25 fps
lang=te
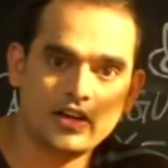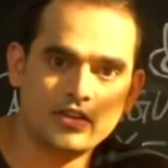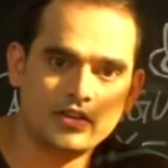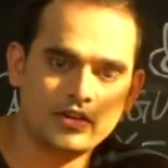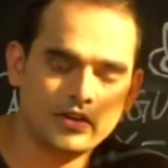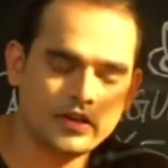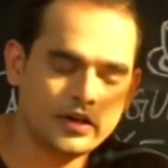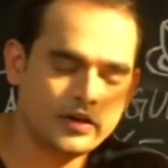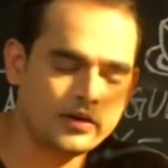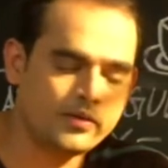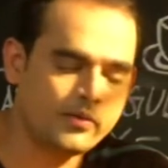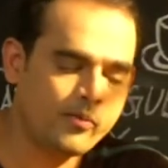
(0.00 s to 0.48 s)

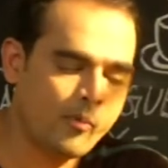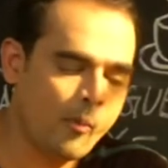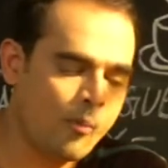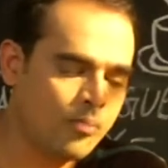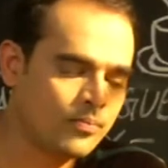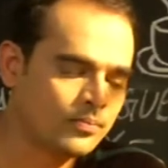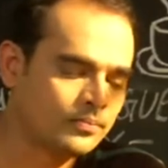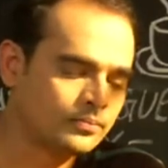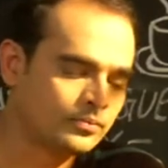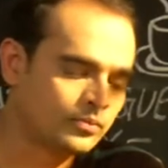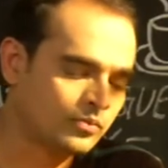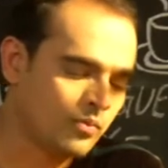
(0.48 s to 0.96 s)
తింటారు
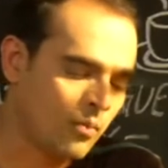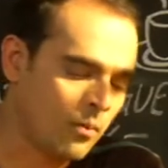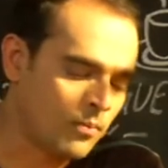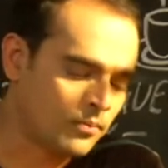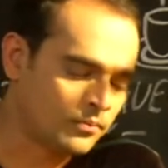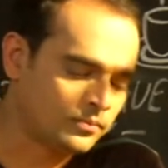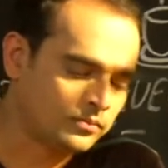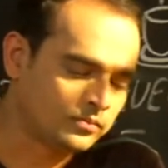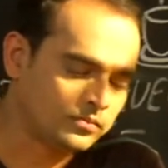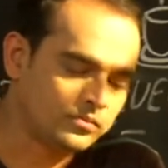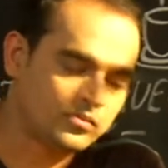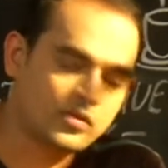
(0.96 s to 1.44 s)

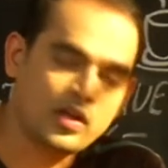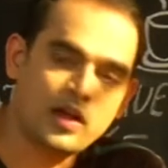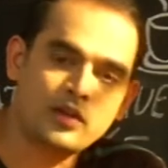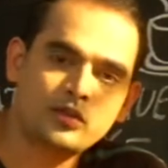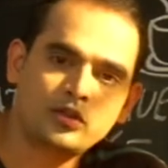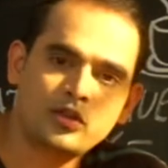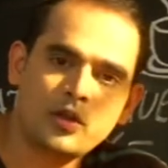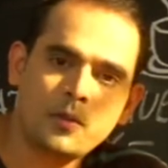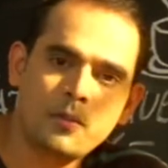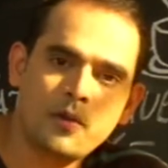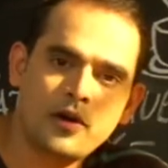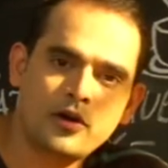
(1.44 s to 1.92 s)

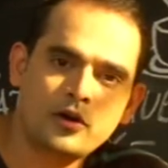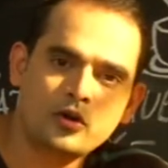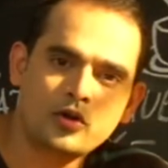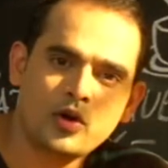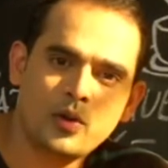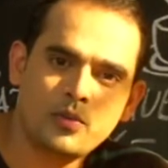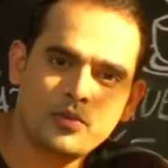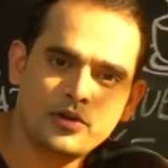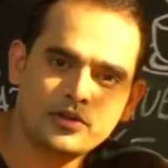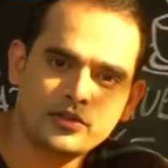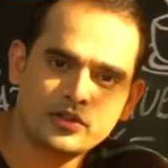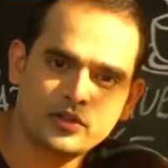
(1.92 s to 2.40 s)
దాంతోపాటు
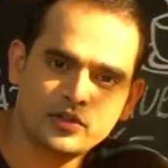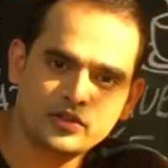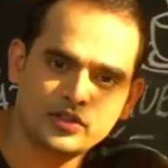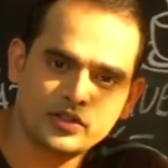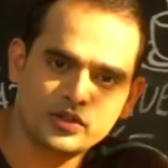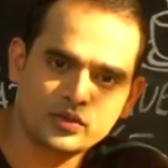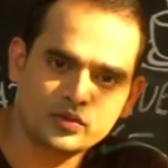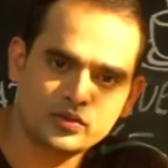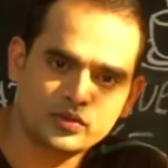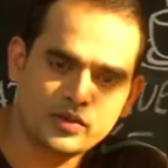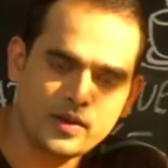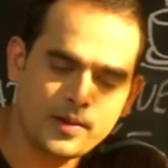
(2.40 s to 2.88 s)
కాంబినేషన్లో
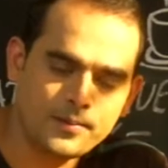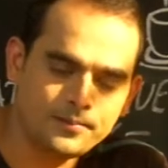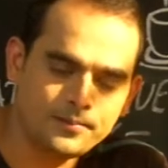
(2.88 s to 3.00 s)
చేసుకున్న